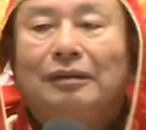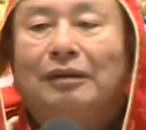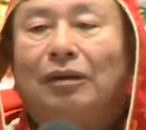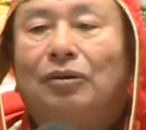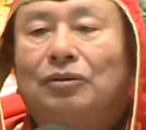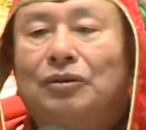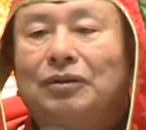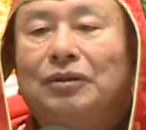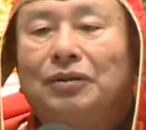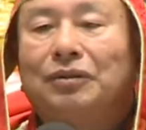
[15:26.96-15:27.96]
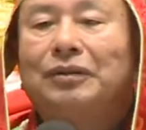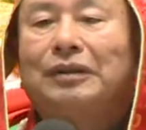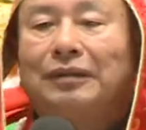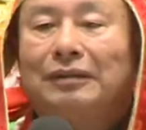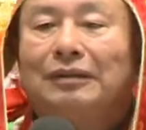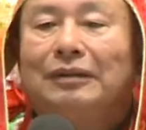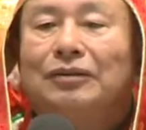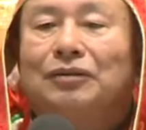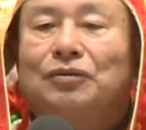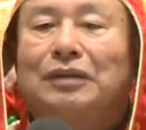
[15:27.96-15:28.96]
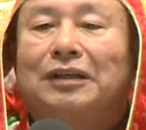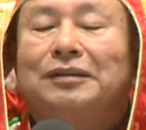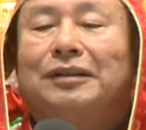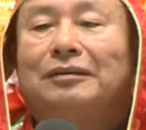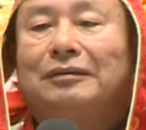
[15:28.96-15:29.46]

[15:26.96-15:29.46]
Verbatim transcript: 哦，对对对对，苏家全，